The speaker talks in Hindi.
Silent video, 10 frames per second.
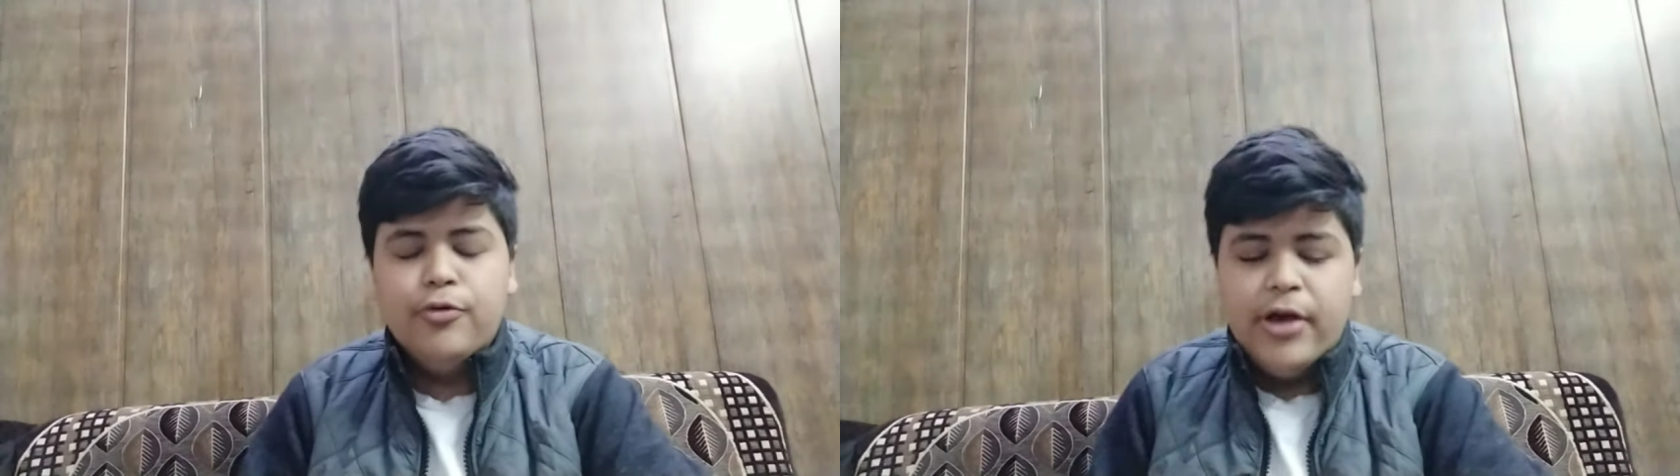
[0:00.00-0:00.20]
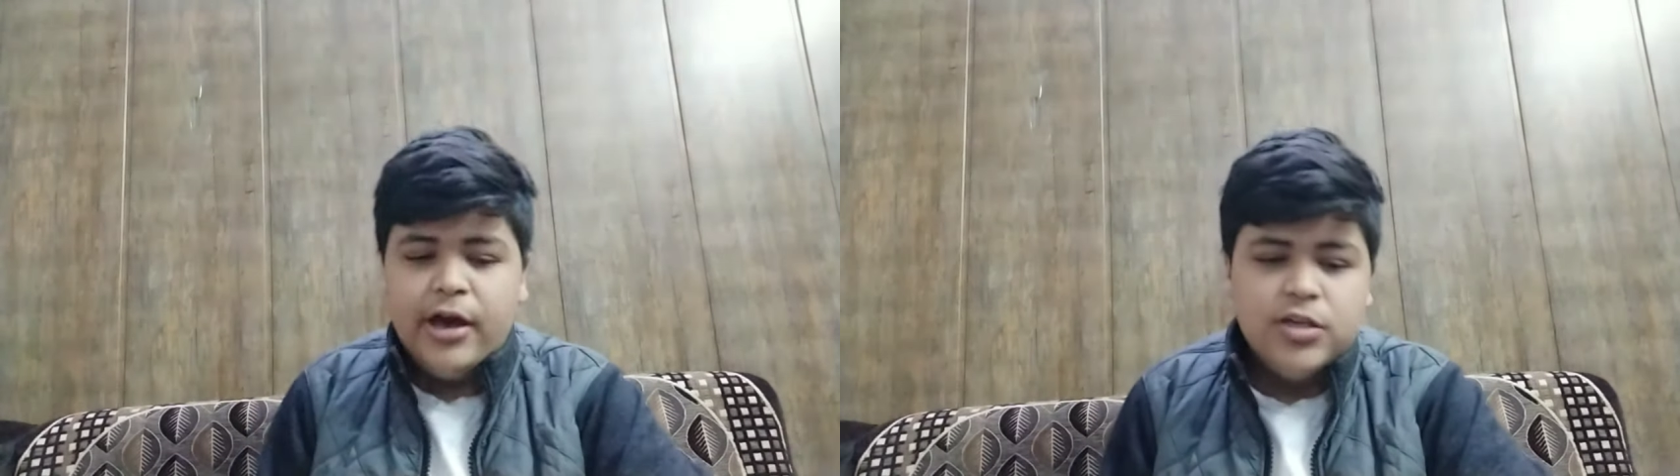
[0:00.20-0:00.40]

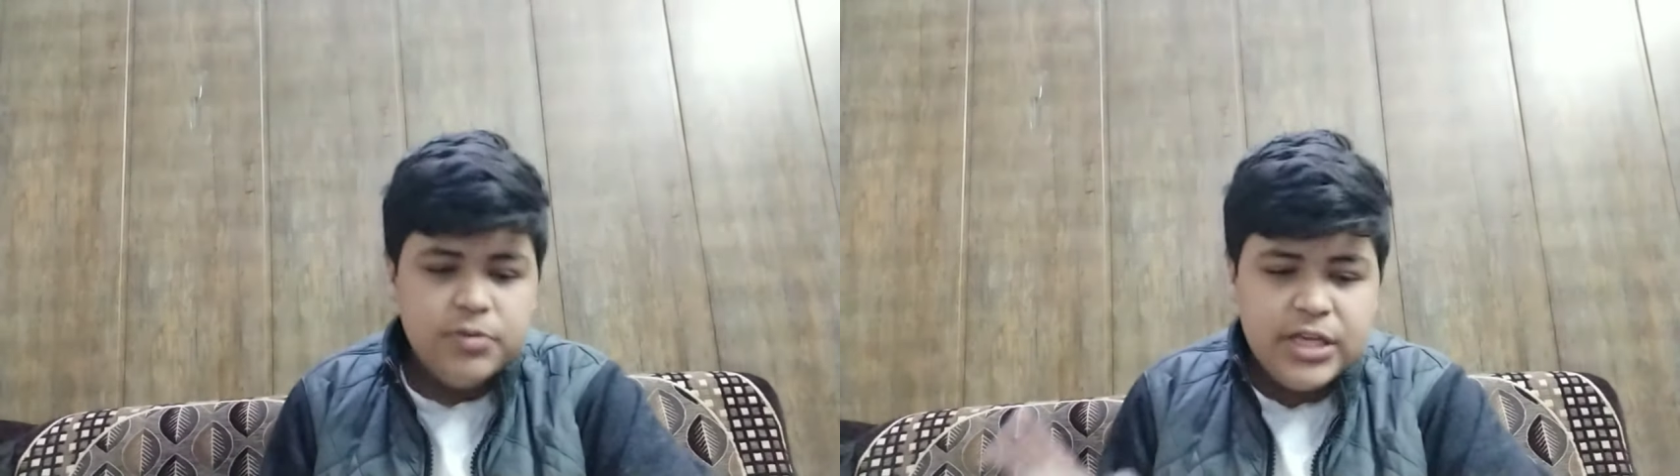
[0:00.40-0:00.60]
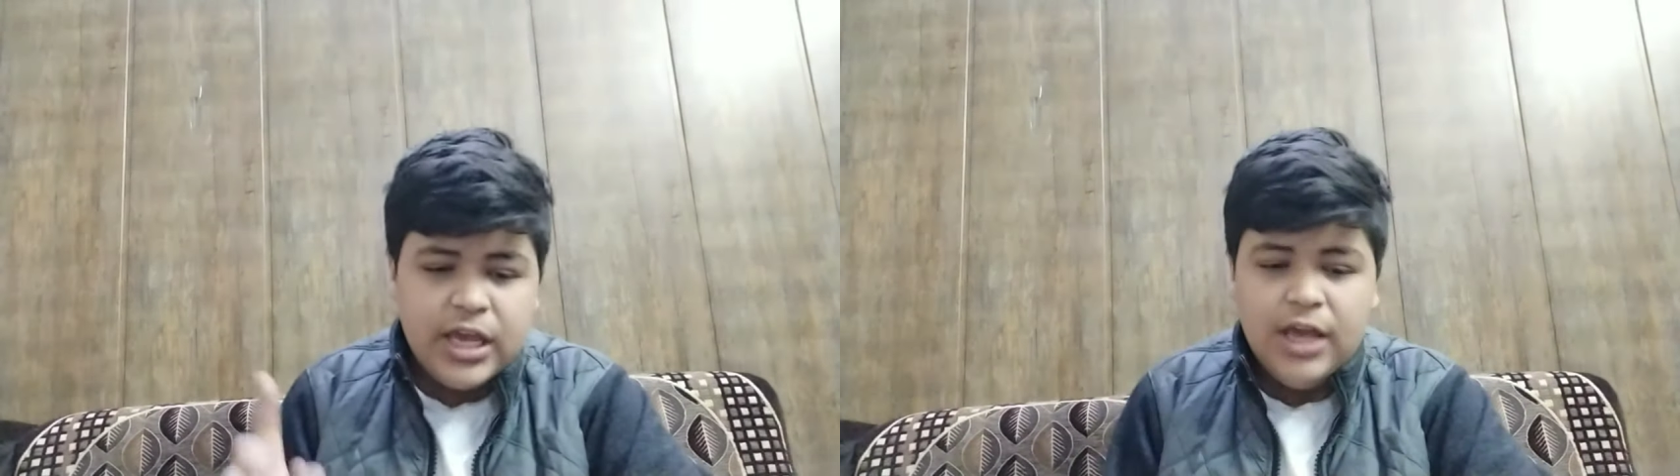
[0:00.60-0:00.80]
प्रो आएगा
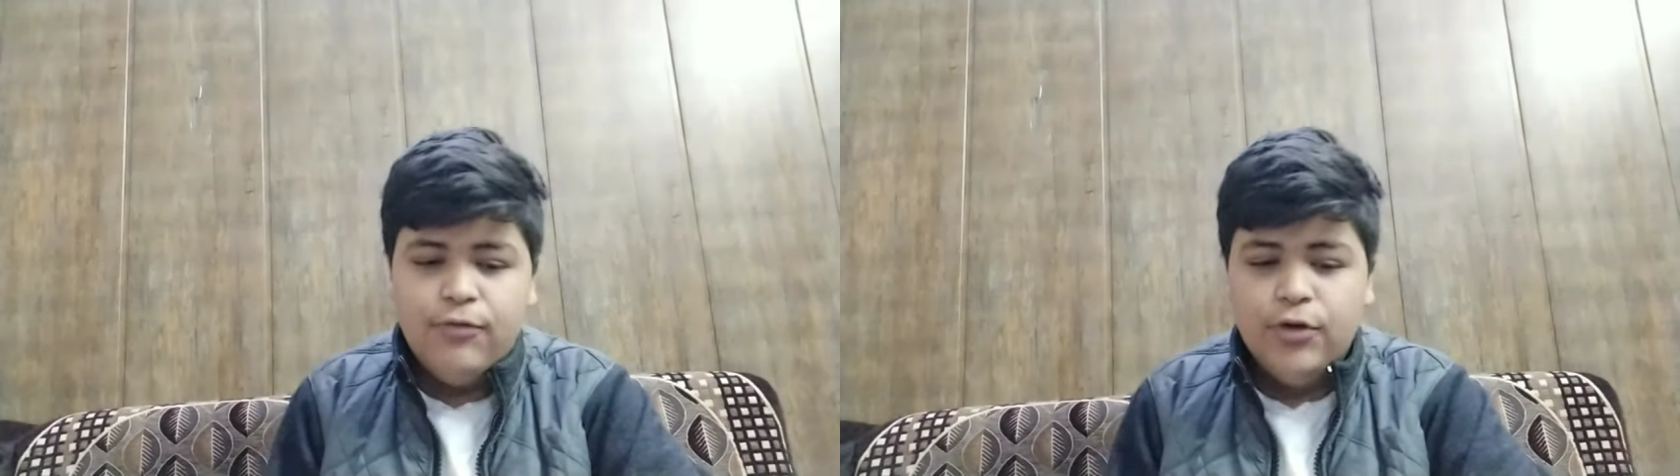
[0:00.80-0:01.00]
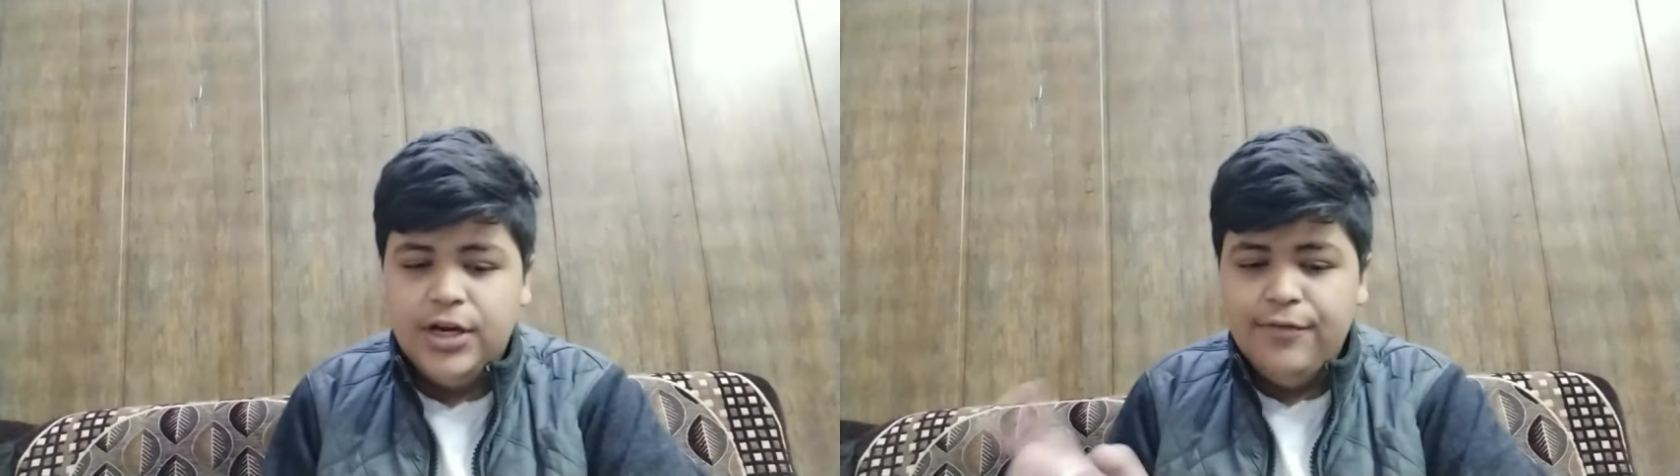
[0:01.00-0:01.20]
उसमें से के
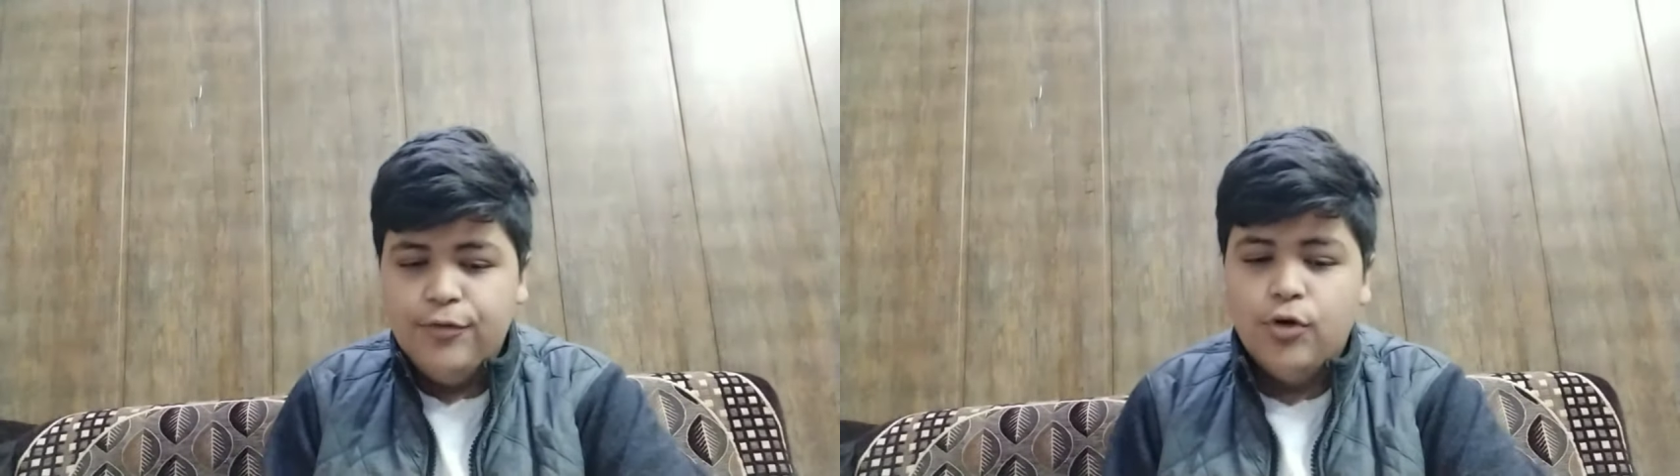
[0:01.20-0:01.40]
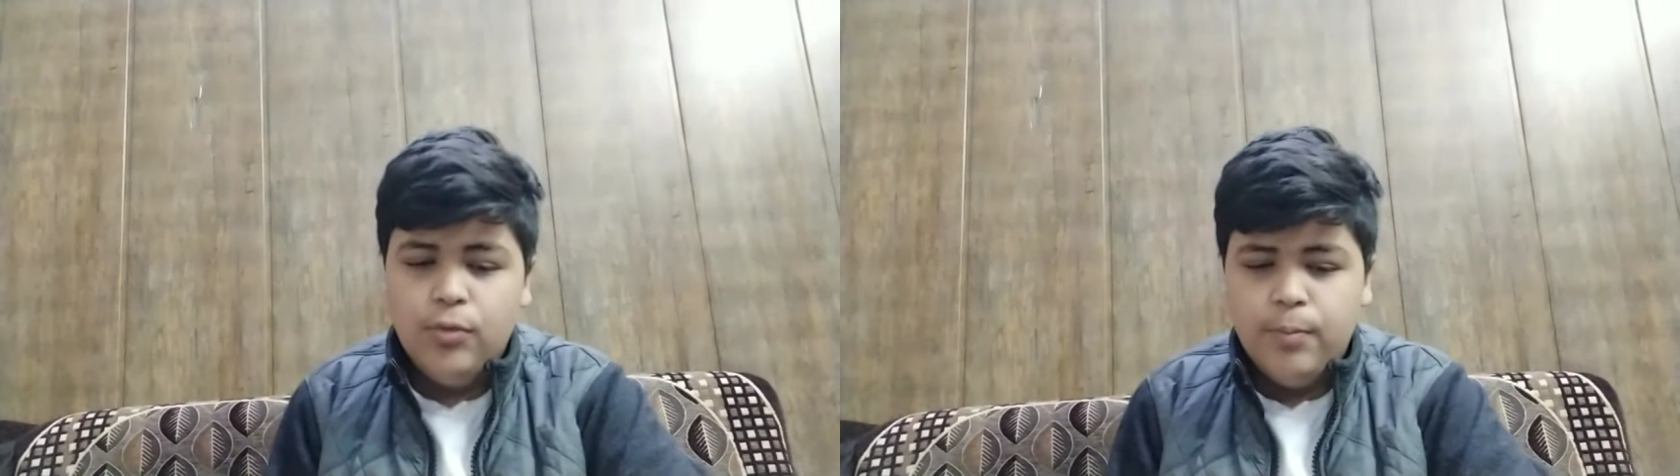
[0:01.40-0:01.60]
फोर्टी
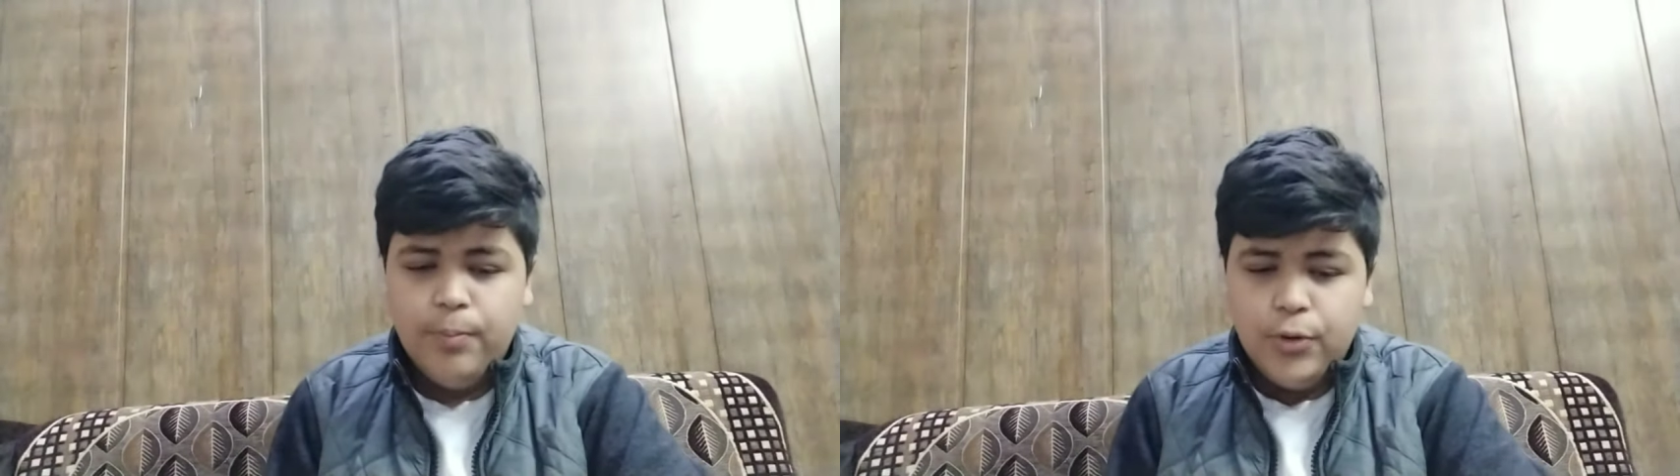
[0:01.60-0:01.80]
प्रो